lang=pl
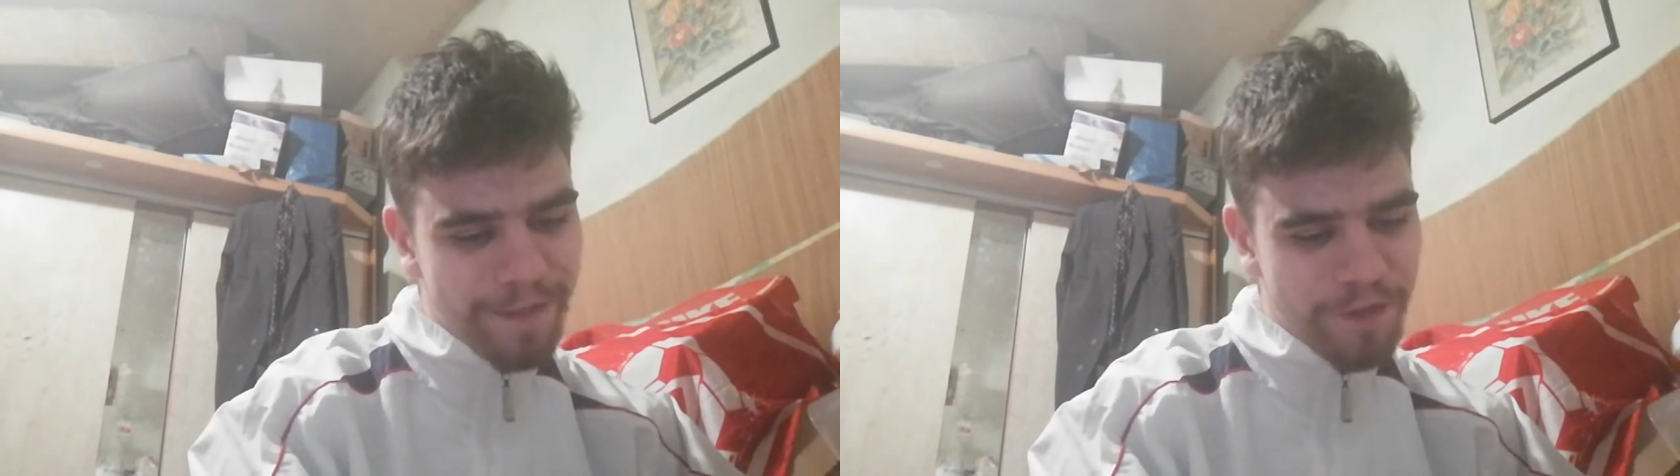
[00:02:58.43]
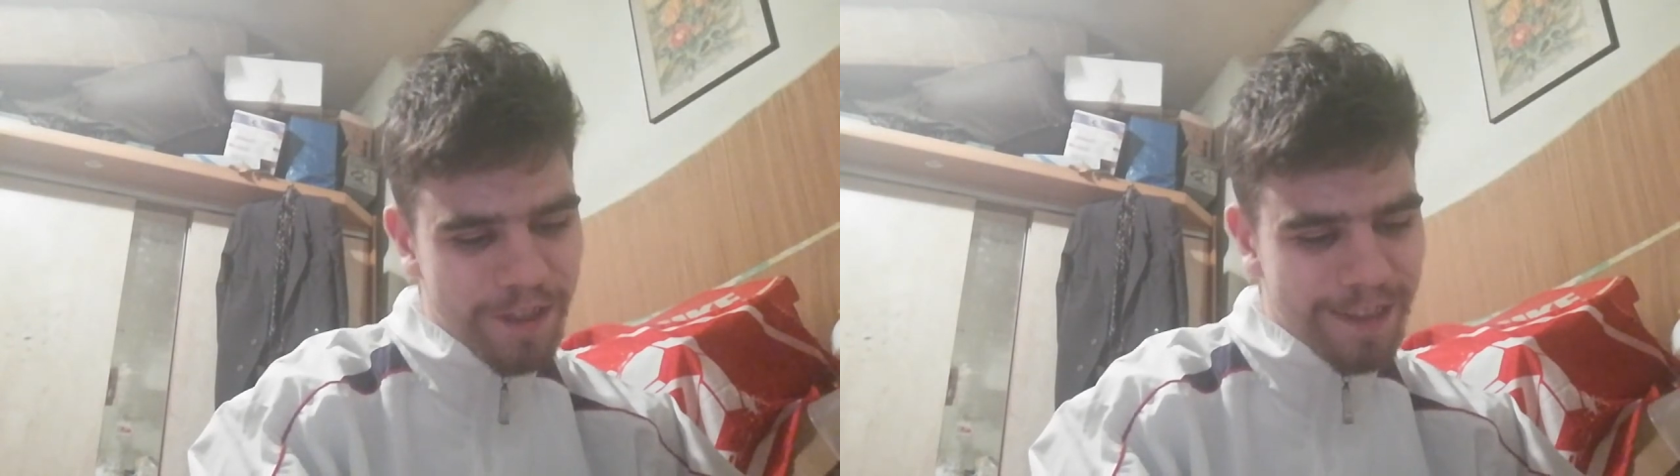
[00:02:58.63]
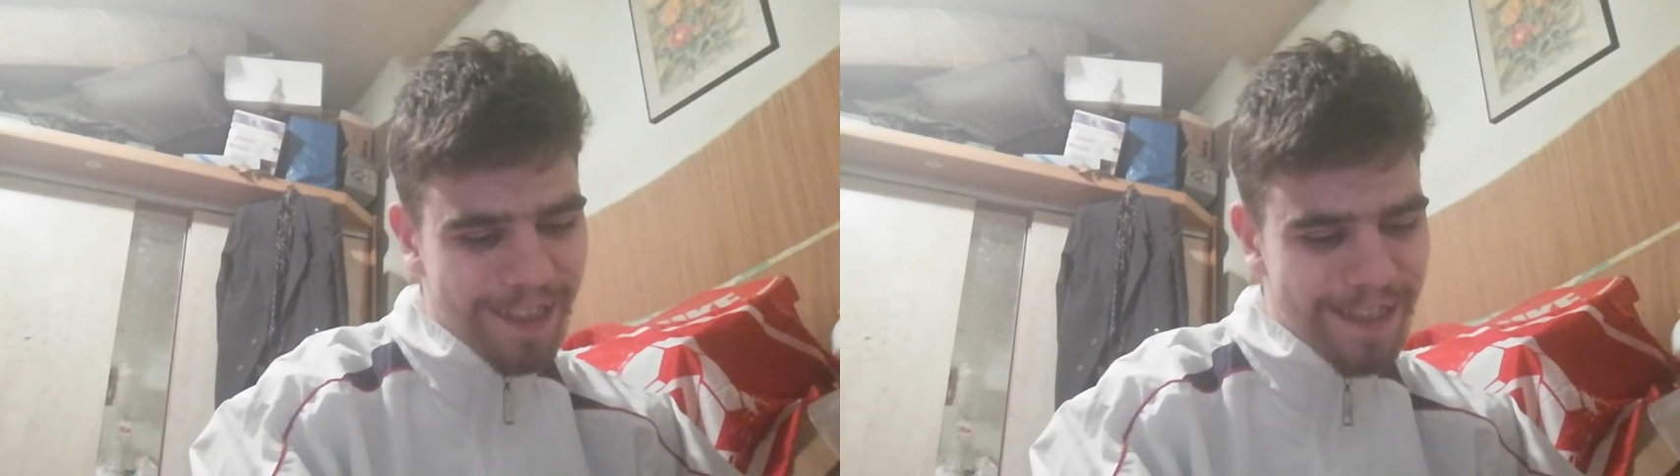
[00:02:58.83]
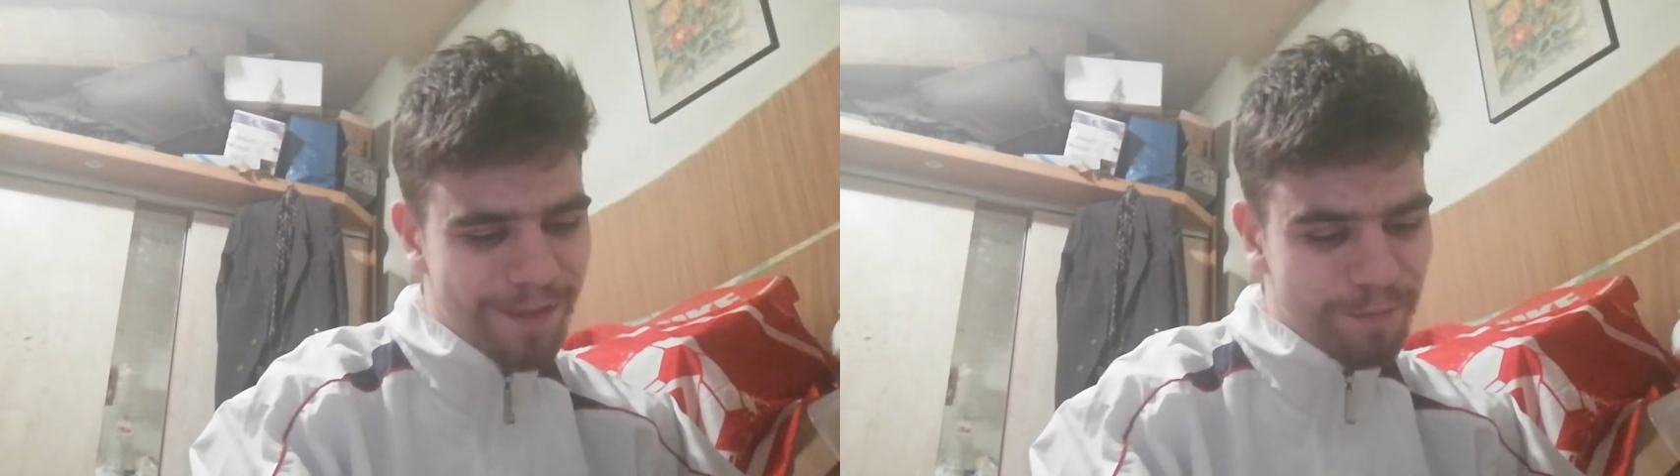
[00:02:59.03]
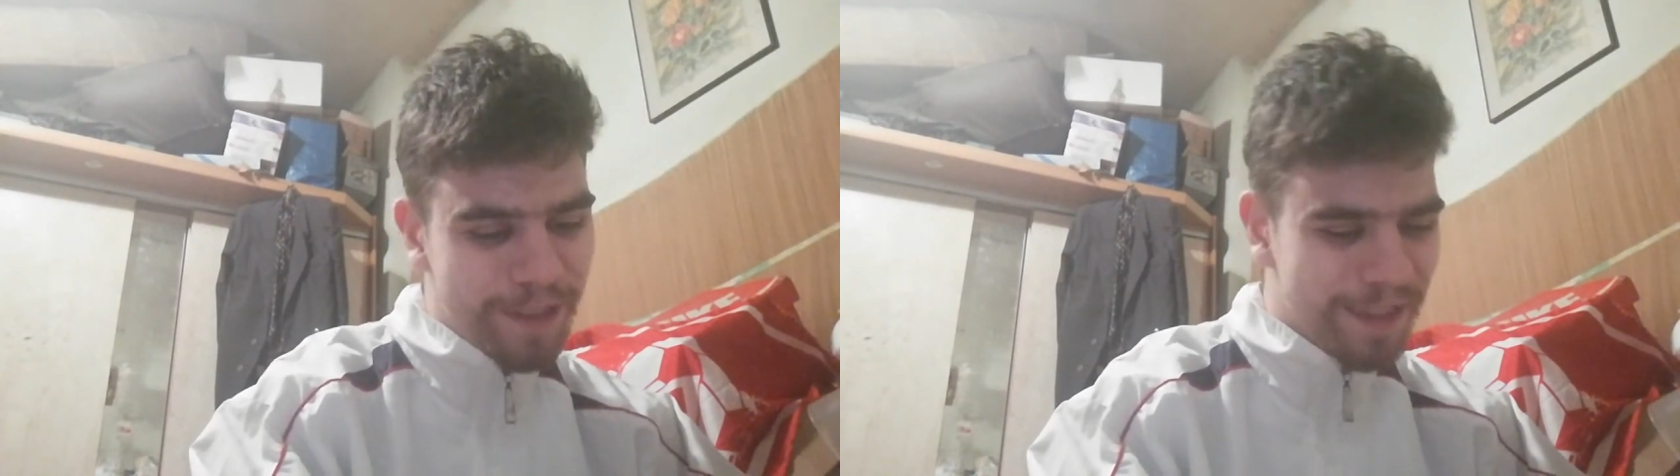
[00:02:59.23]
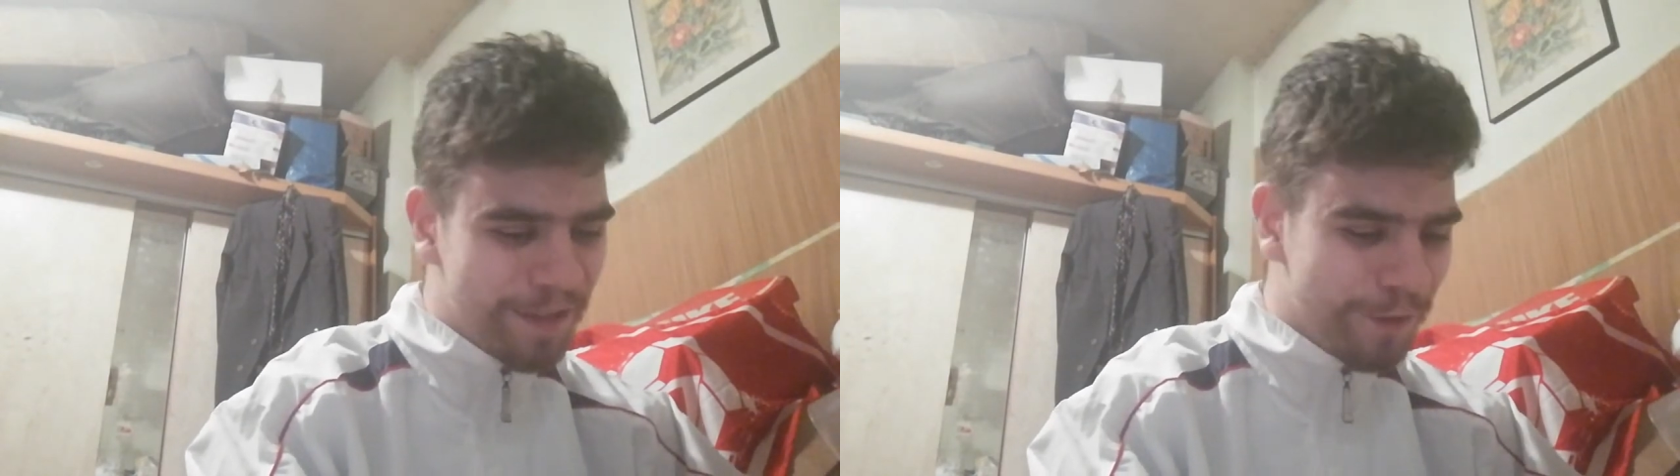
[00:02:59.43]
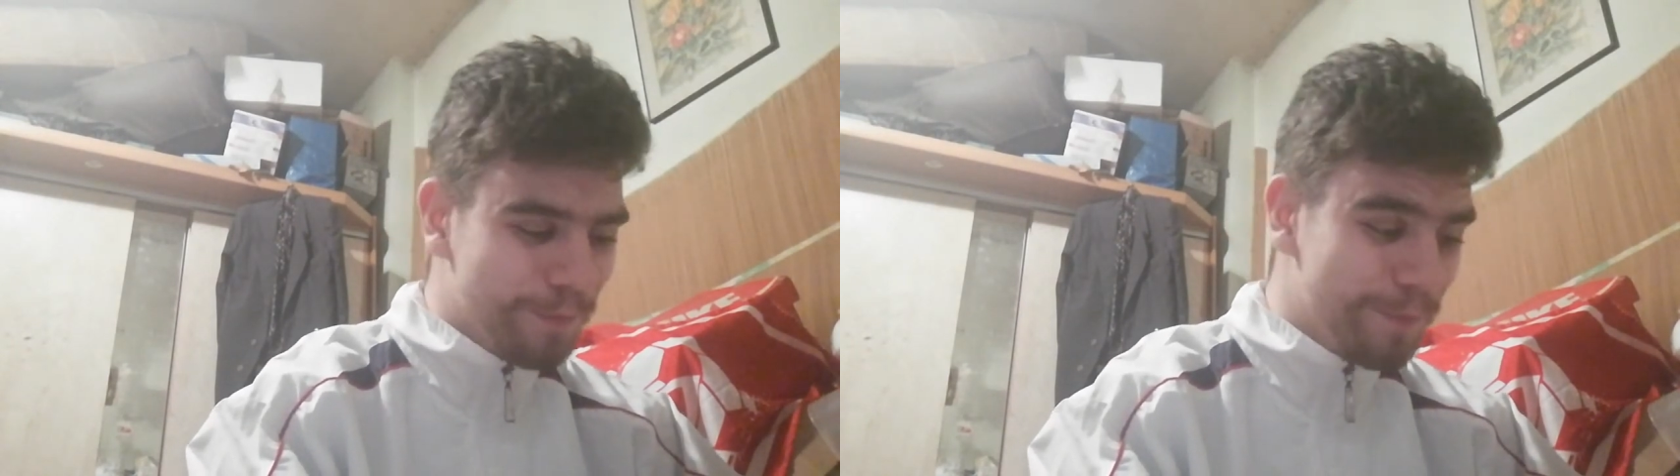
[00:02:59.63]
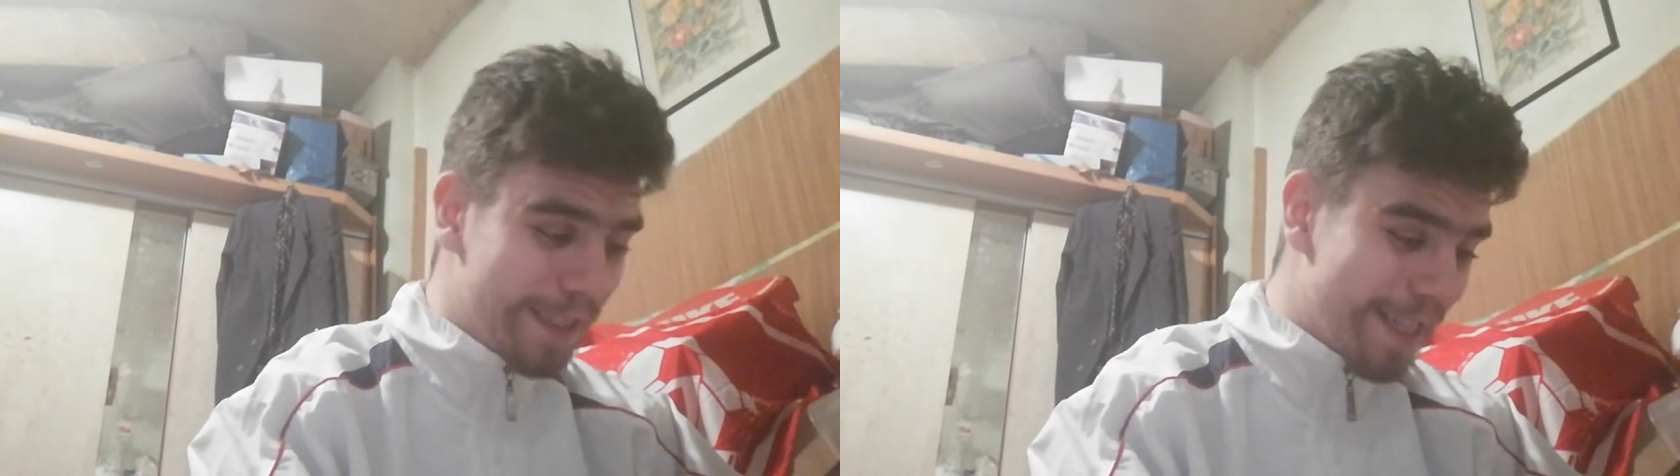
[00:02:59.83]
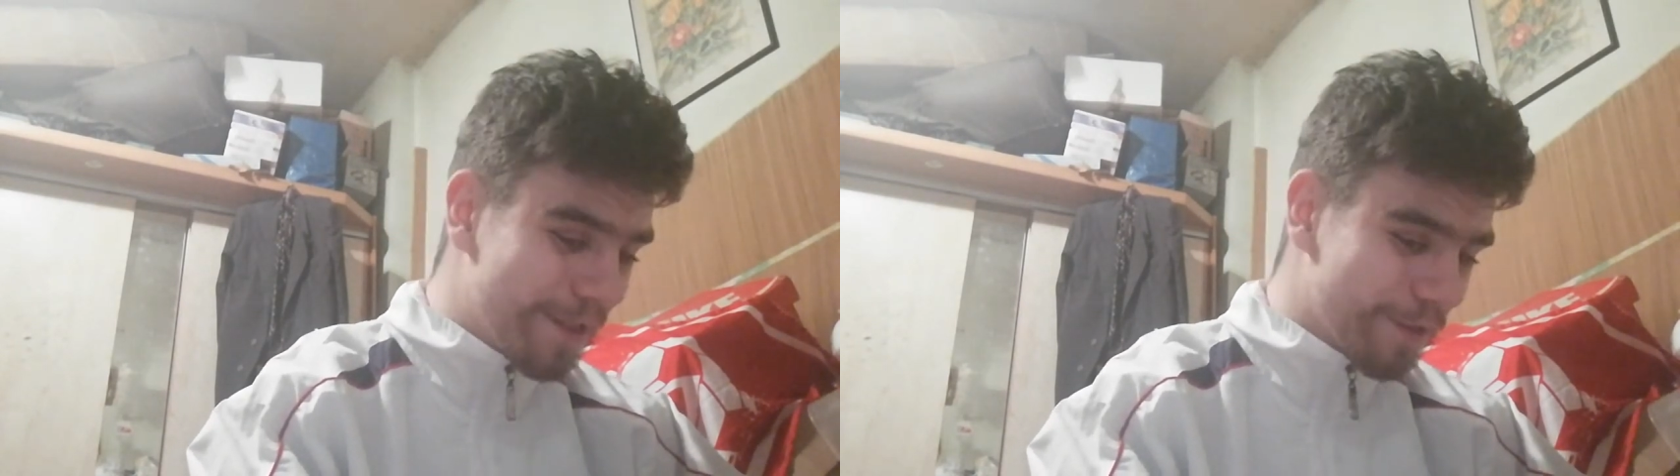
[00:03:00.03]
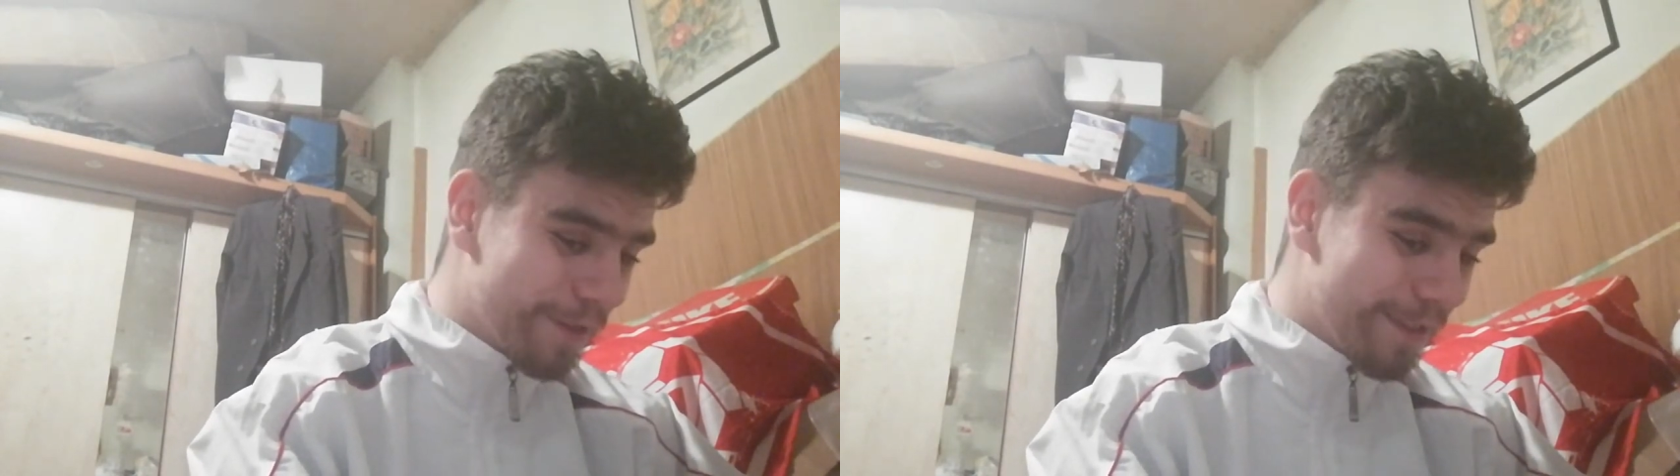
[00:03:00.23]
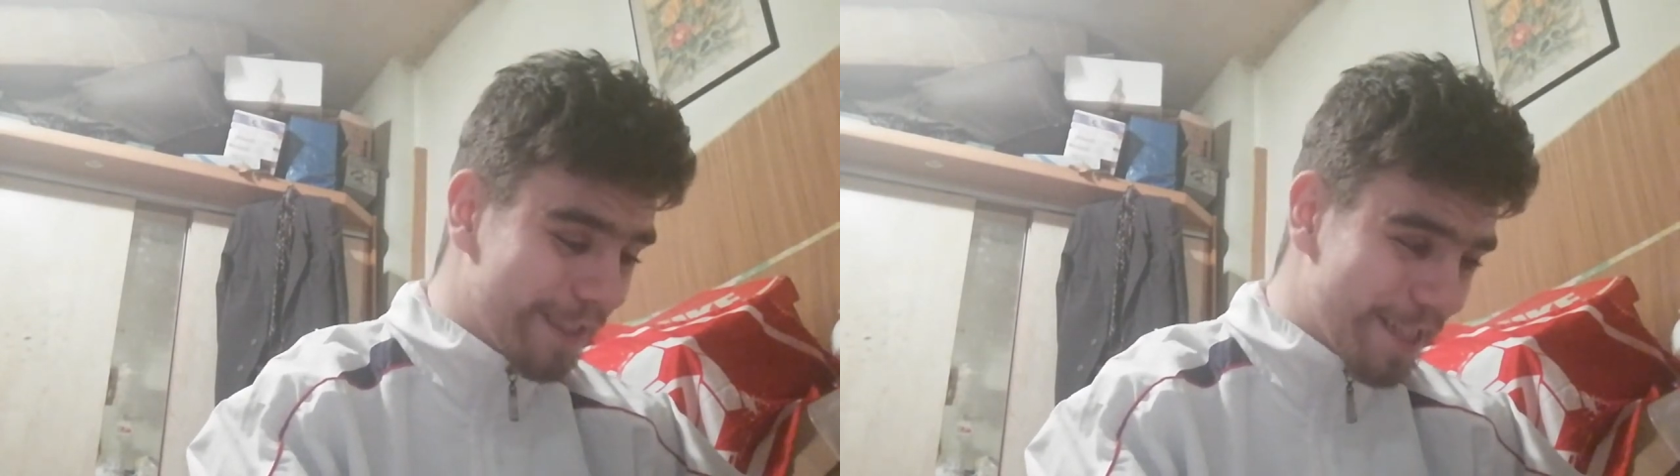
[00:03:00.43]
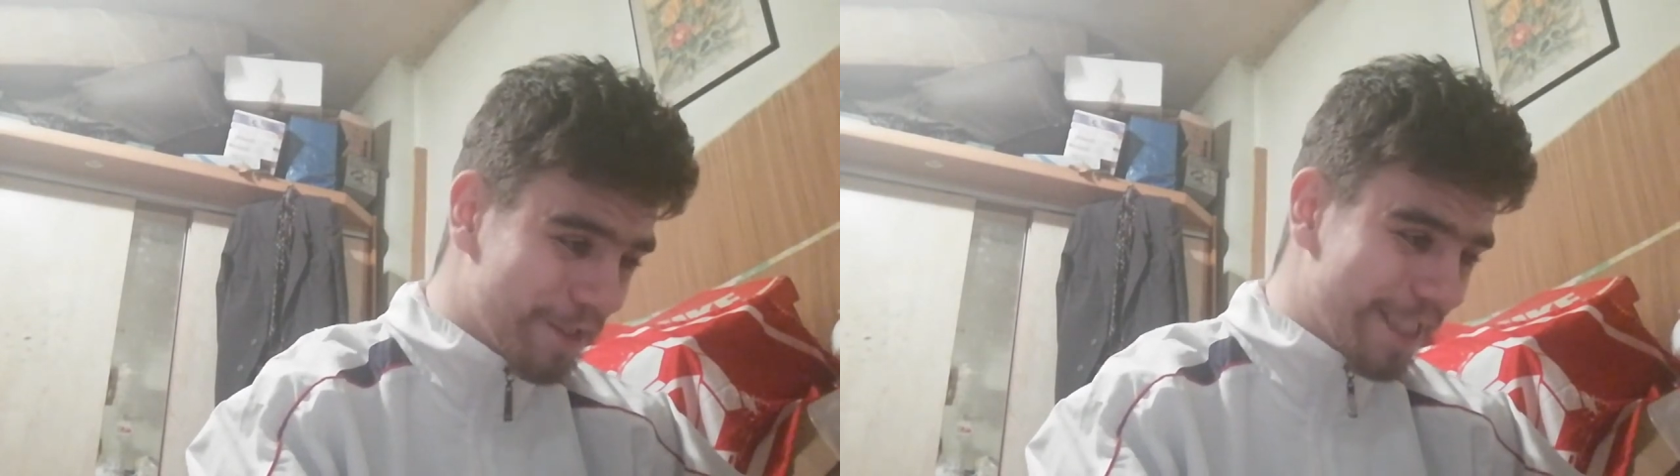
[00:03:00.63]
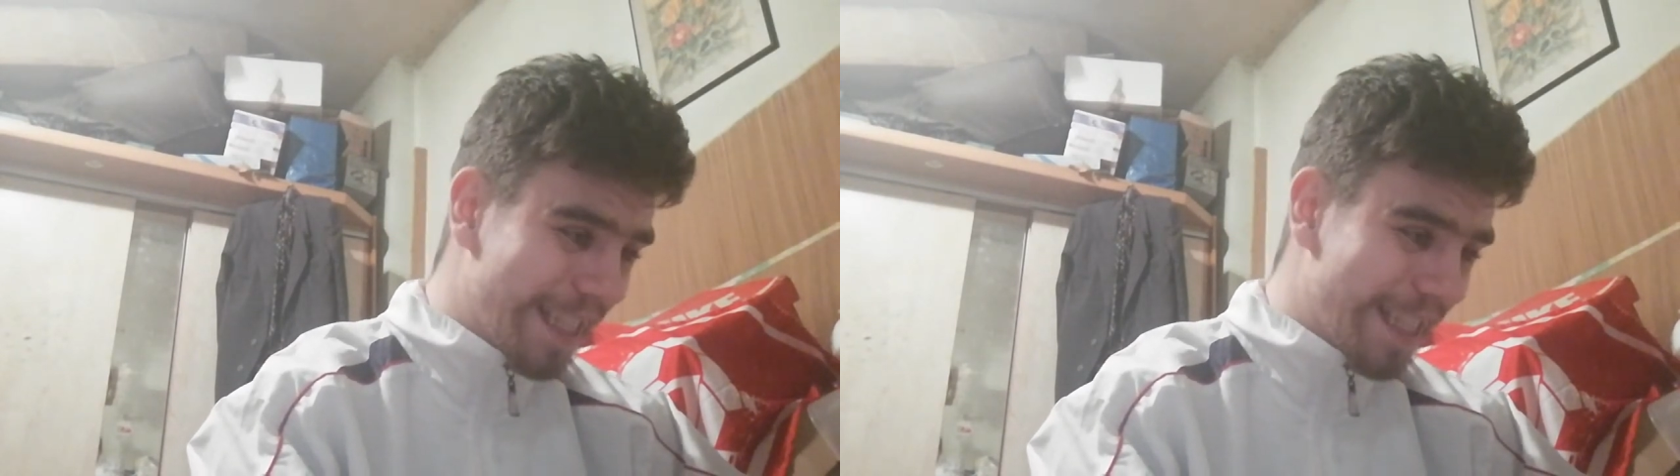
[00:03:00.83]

dziewczyny jest to bardzo ciężki, ciężki